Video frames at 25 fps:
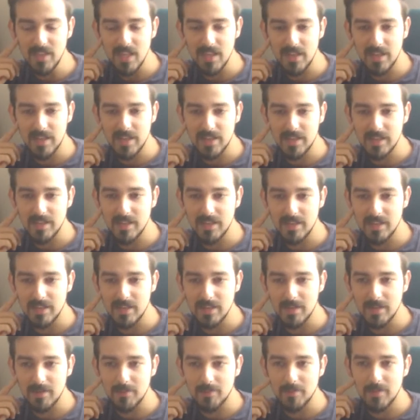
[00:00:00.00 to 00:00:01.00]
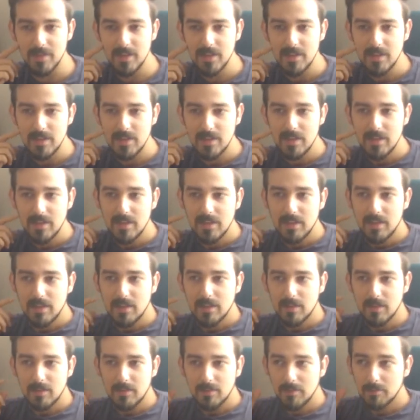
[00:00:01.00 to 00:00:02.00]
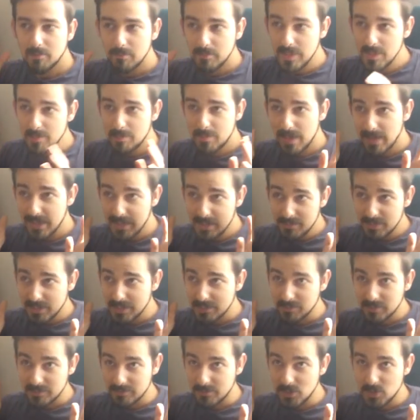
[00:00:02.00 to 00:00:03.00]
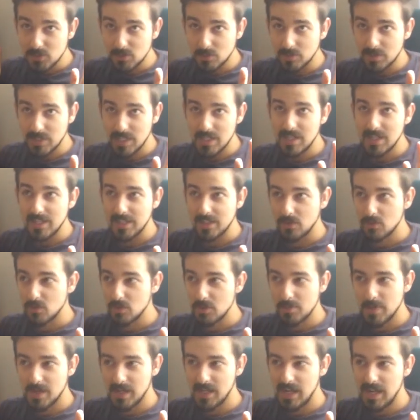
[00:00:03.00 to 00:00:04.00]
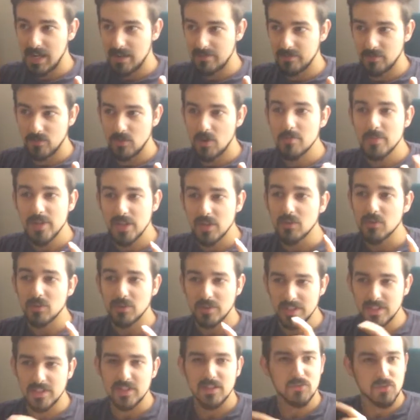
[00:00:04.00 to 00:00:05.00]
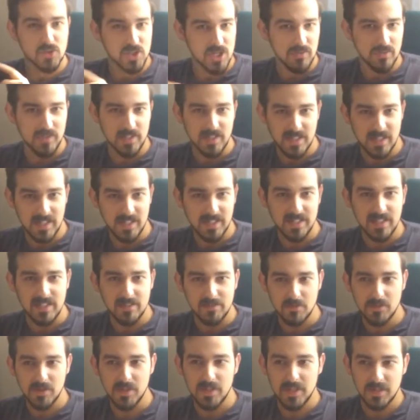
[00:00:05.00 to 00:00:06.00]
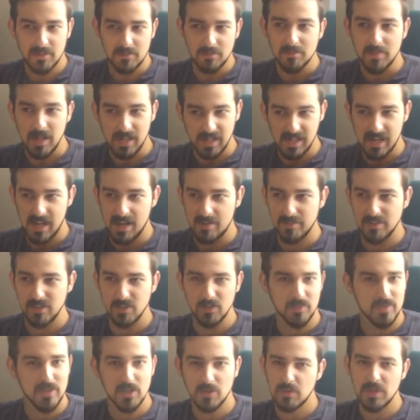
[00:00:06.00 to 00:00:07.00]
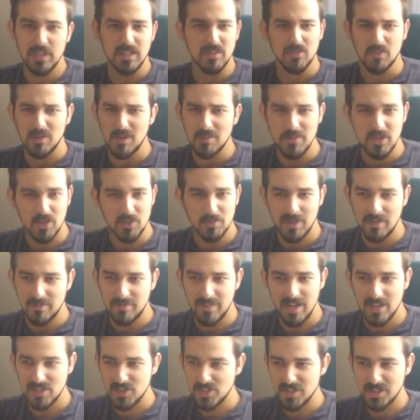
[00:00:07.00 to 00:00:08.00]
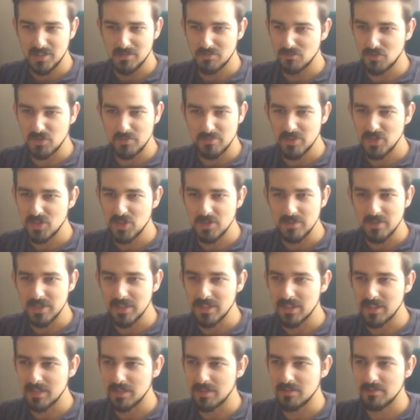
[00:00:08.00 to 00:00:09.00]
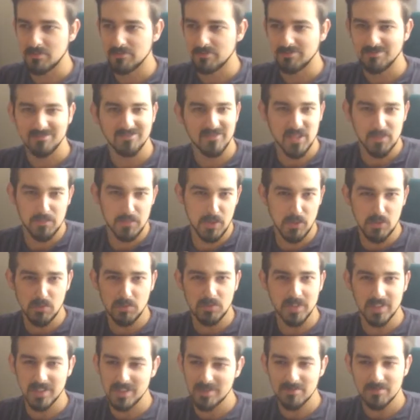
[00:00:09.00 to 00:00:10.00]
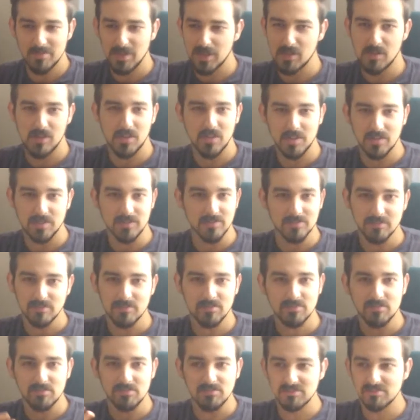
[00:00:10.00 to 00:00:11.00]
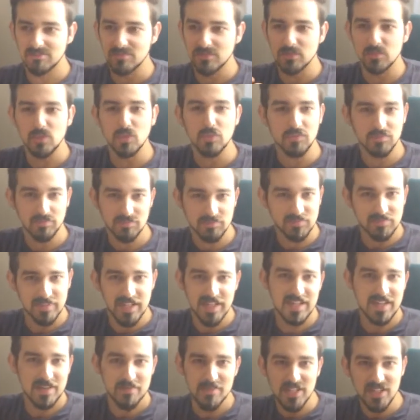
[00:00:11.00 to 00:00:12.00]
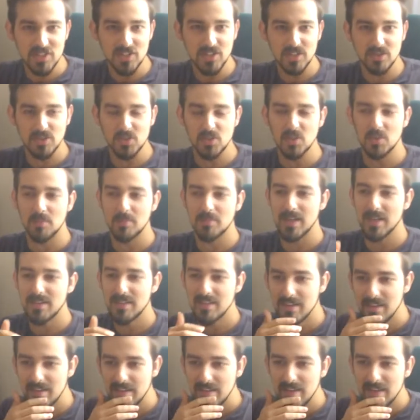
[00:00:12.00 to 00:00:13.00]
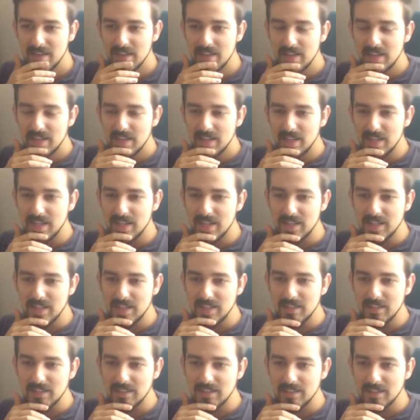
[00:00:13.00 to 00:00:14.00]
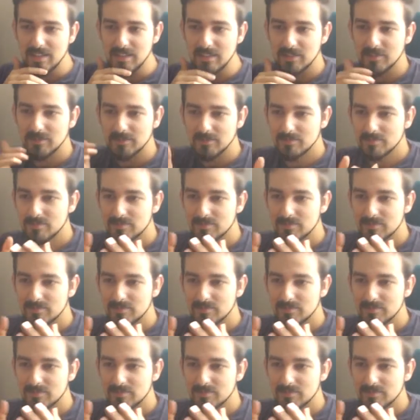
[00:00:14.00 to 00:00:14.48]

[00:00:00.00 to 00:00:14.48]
e, mi pareva di aver visto un trailer in cui parlavano, almeno i dinosauri carnivori parlavano e non erano nemmeno malvagi, erano semplicemente dei bruti, però non dei nemici, insomma. Eh,